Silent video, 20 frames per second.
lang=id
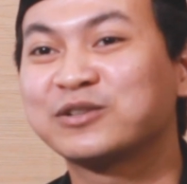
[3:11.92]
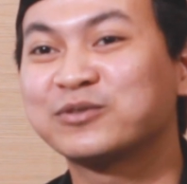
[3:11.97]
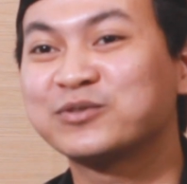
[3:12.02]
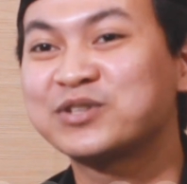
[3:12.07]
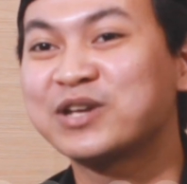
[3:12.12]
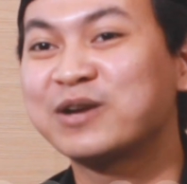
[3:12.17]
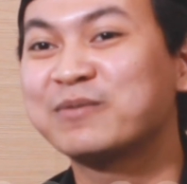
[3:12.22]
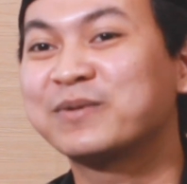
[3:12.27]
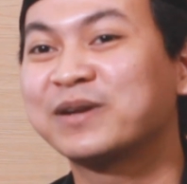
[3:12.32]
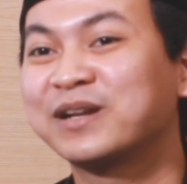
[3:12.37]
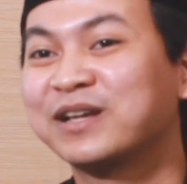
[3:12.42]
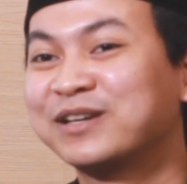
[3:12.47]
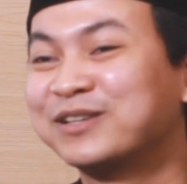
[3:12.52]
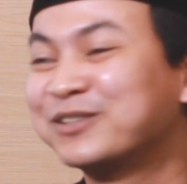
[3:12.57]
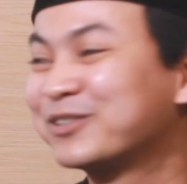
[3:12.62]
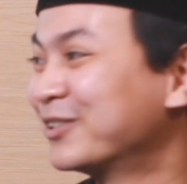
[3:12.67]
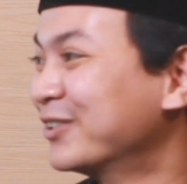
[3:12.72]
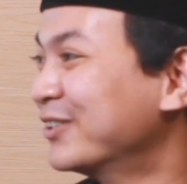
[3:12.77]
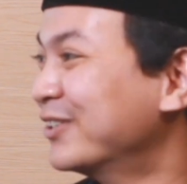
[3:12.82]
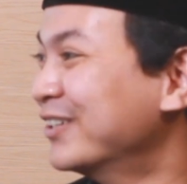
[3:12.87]
atau siapalah
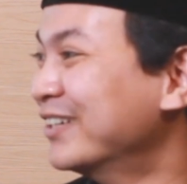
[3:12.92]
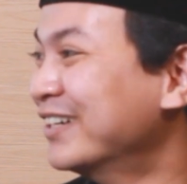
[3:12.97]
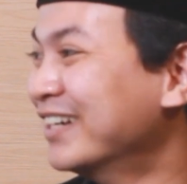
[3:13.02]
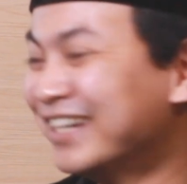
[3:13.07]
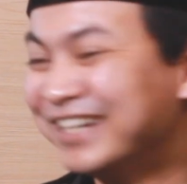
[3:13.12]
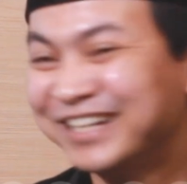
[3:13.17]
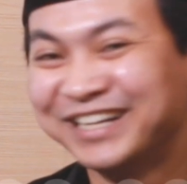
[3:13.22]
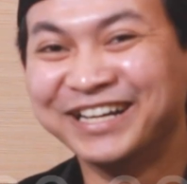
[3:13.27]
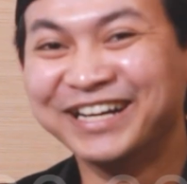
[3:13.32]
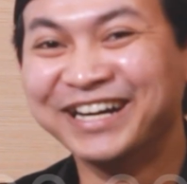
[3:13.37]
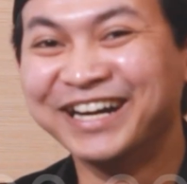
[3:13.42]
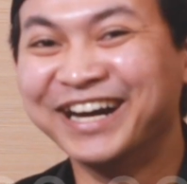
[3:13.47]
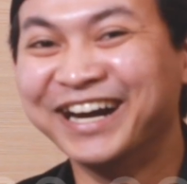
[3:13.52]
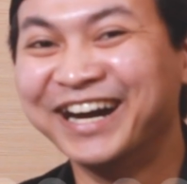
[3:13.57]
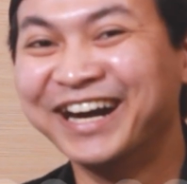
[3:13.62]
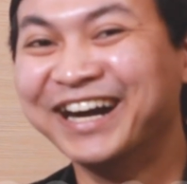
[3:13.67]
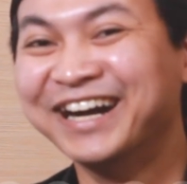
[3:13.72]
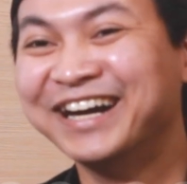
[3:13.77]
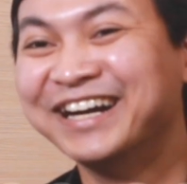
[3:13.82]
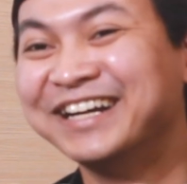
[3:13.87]
itu.
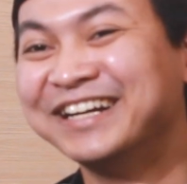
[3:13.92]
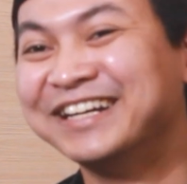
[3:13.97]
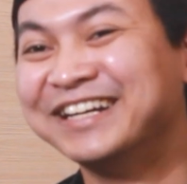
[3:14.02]
Hmm.